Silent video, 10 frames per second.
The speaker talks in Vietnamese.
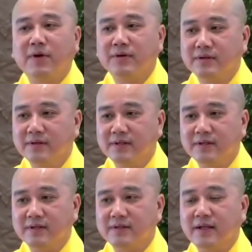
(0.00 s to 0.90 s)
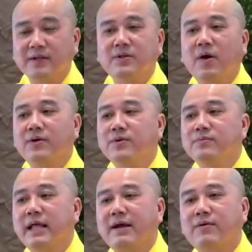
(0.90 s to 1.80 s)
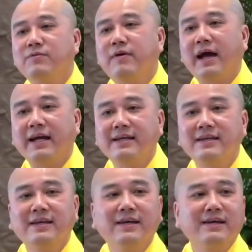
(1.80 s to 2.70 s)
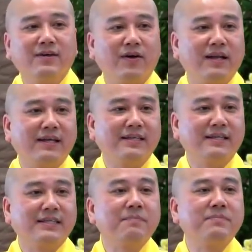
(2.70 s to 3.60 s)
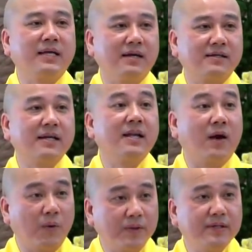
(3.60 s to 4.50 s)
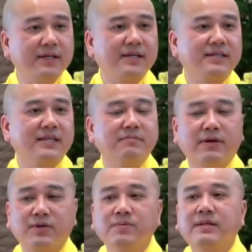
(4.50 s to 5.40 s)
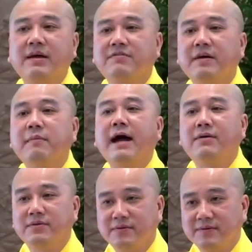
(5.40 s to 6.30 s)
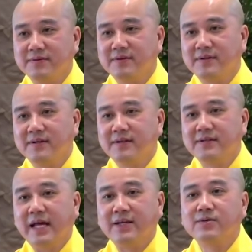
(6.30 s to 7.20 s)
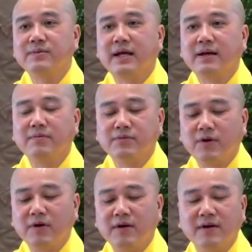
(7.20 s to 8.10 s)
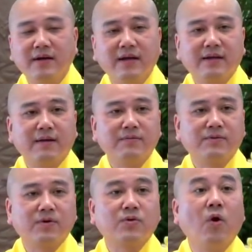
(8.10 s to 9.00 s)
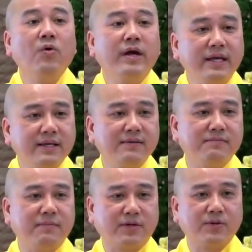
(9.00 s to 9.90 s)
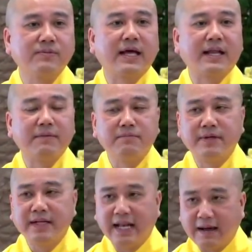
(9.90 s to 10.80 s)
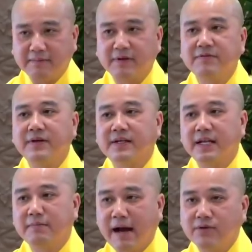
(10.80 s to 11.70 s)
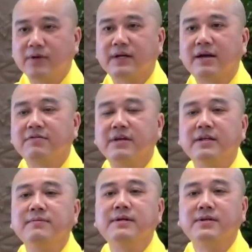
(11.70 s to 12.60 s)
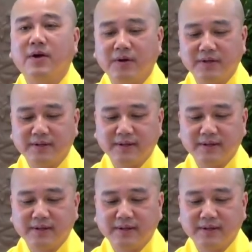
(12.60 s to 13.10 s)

mọi người, thỉnh thoảng chúng ta cũng phải gọi là gì, chấp nhận cái lỗi, nhưng mà chúng ta phải báo để chúng ta không có không có cố ý, mà chúng ta đã làm cái việc là báo cho các vị đã biết rồi.